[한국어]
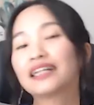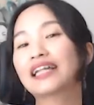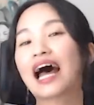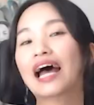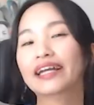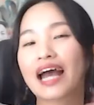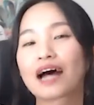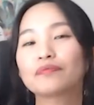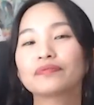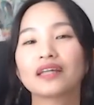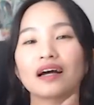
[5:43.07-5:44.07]
다 이렇게
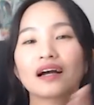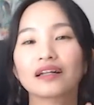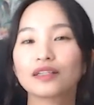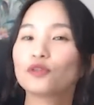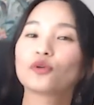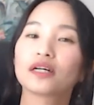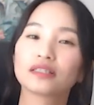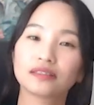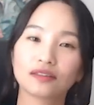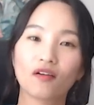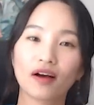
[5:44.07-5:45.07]
합당한 이유가
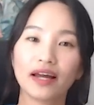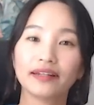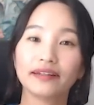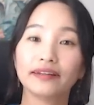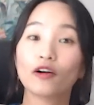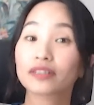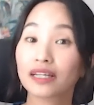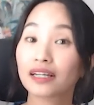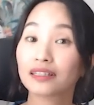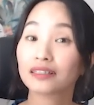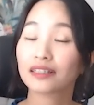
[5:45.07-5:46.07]
들어간
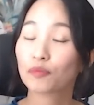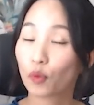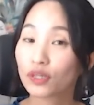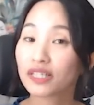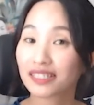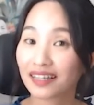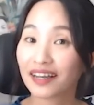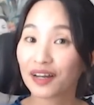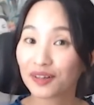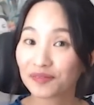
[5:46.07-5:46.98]
형태라는 게 보이시나요?